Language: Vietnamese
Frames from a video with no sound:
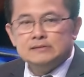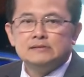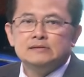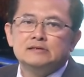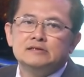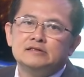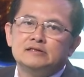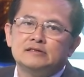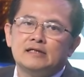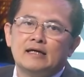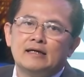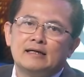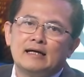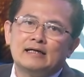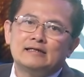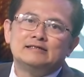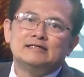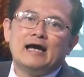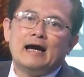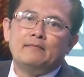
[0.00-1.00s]
xây các
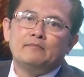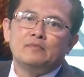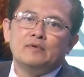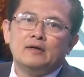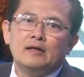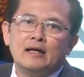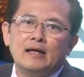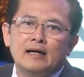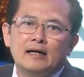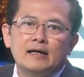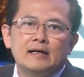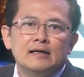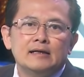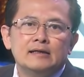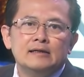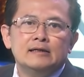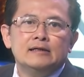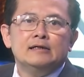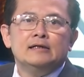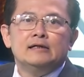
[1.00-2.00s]
trạm gọi là
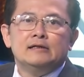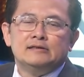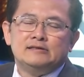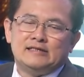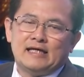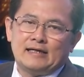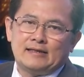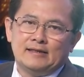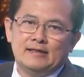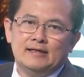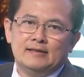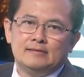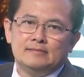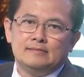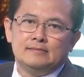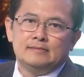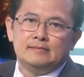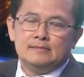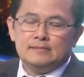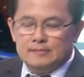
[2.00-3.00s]
sạc điện
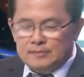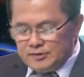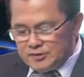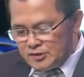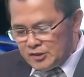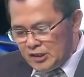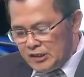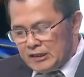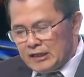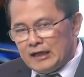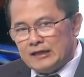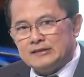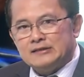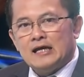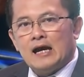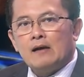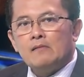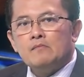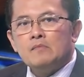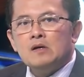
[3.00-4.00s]
xây các
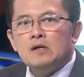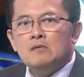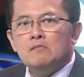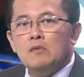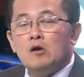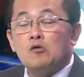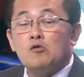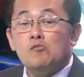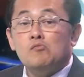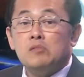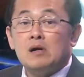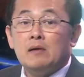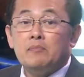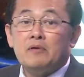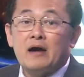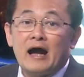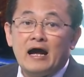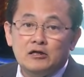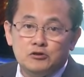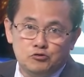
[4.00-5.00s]
trạm mà cung cấp
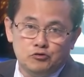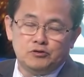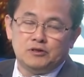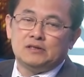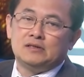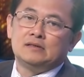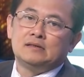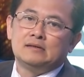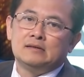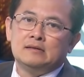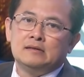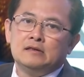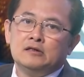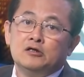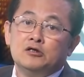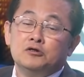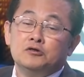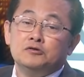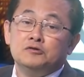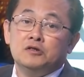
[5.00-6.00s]
hydrogen
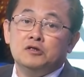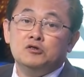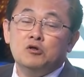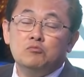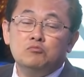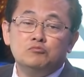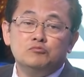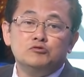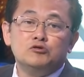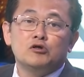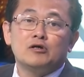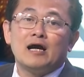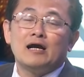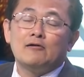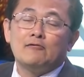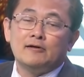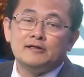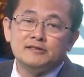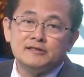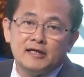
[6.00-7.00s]
để dùng cho các
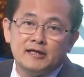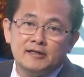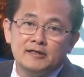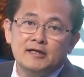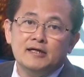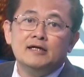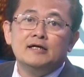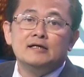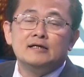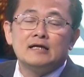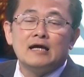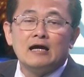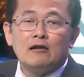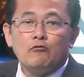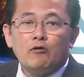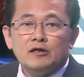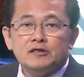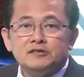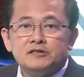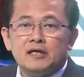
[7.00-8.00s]
loại xe điện, các
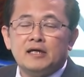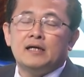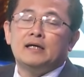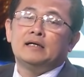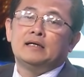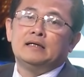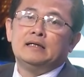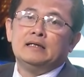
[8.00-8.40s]
loại xe